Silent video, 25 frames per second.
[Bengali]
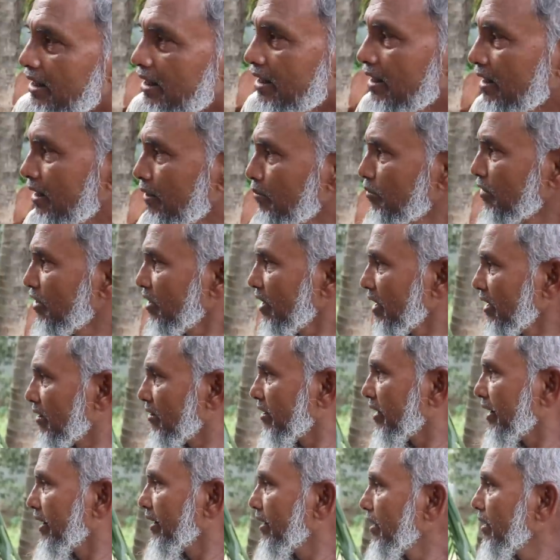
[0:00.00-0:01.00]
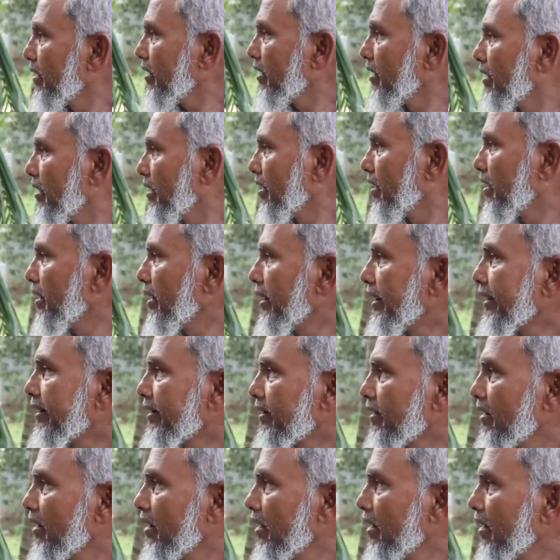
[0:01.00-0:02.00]
এটা মনে করেন
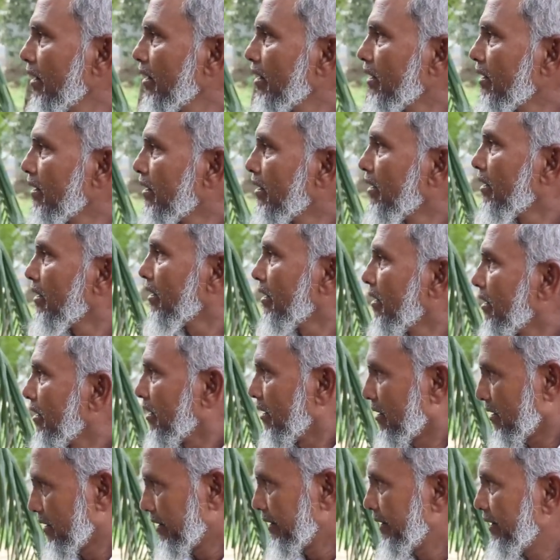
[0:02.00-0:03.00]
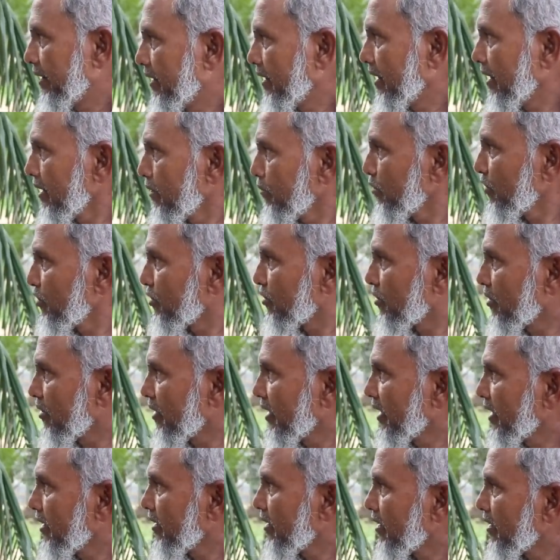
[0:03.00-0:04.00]
একটা এক
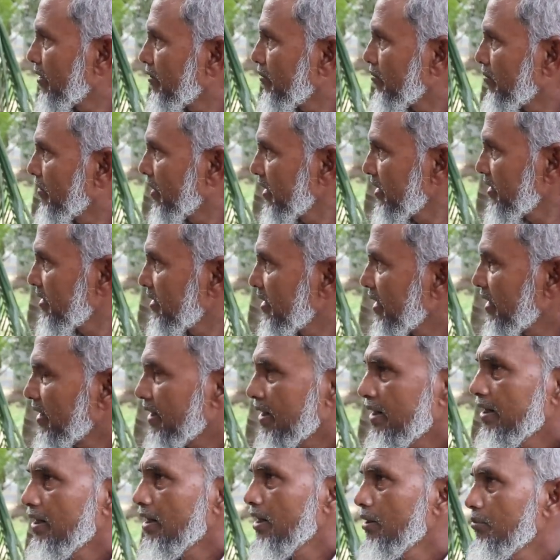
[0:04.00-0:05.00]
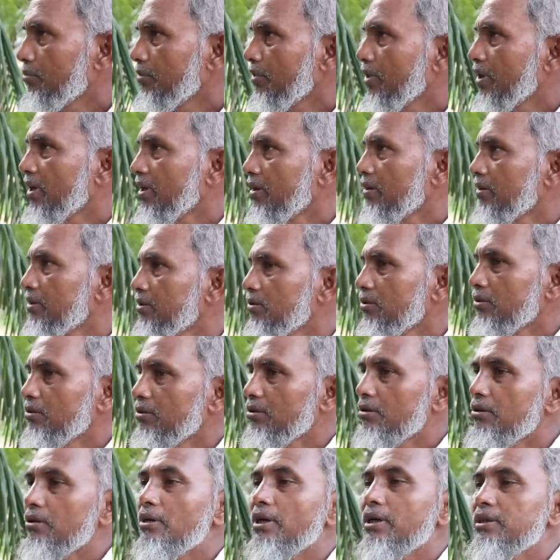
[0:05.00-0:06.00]
বছরের বাচ্চা কিনলে পরে হয়তো
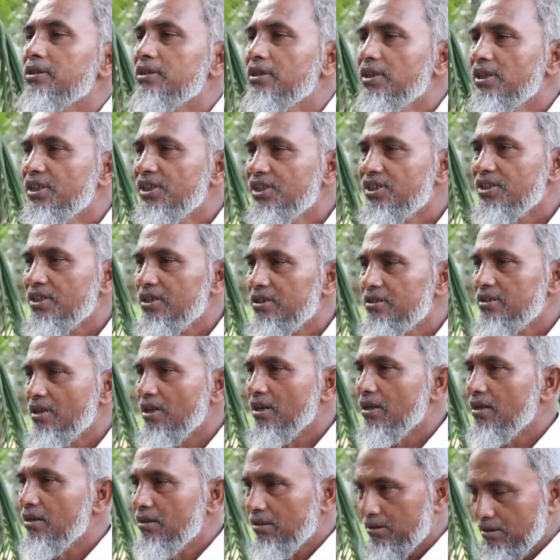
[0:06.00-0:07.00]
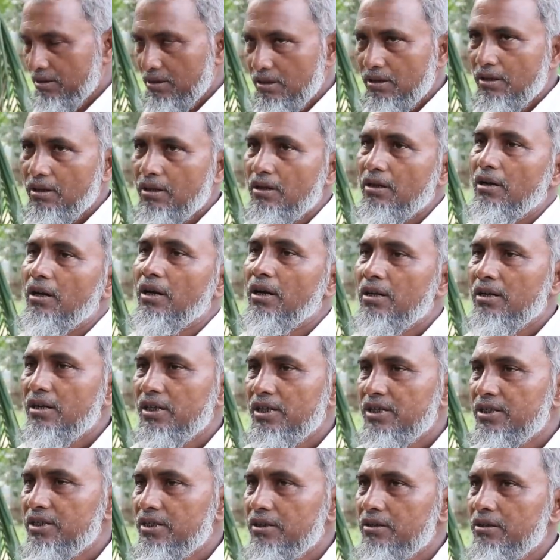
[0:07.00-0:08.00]
তিরিশ হাজার
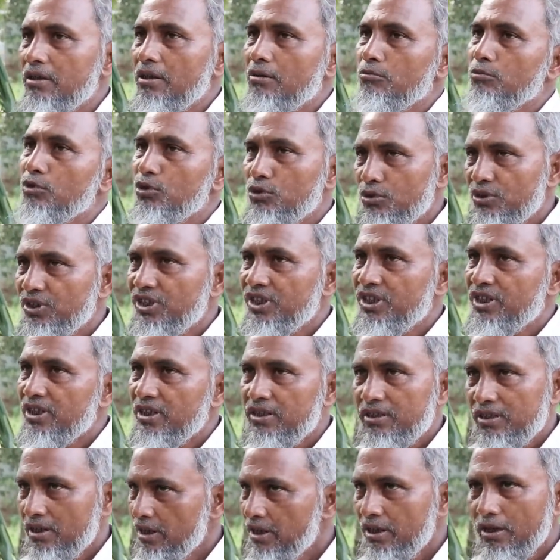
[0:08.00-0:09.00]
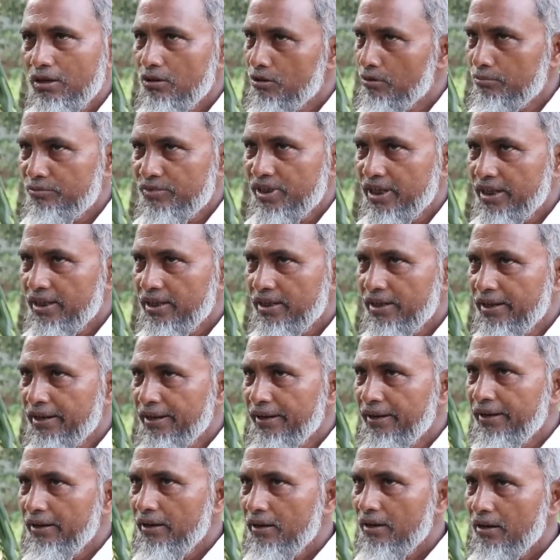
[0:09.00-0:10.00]
আঠাইশ হাজার বত্রিশ হাজার এরকম দিয়ে
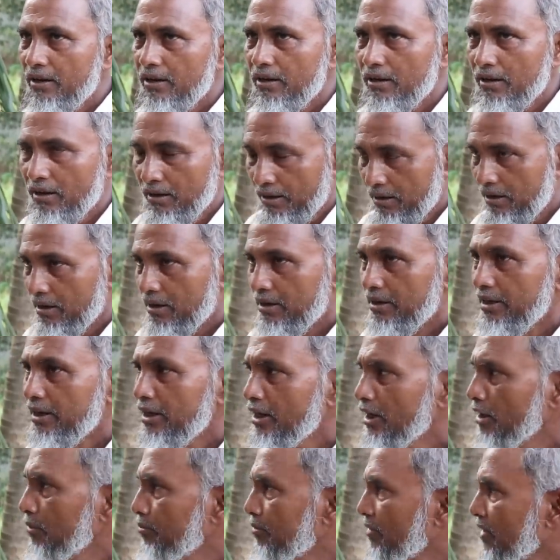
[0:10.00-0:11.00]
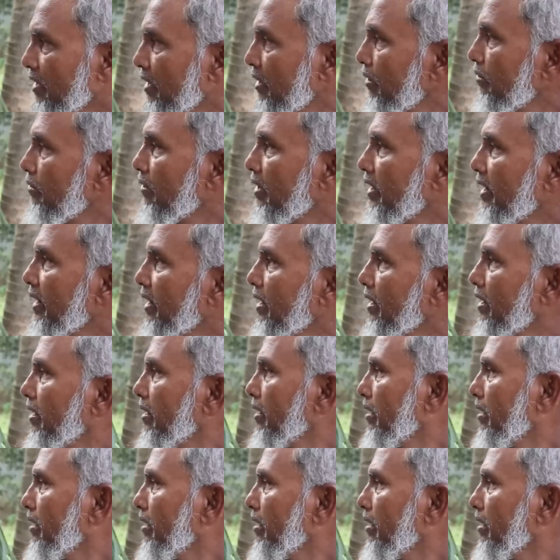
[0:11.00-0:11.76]
কিনি হ্যাঁ কিনলে পরে ওটা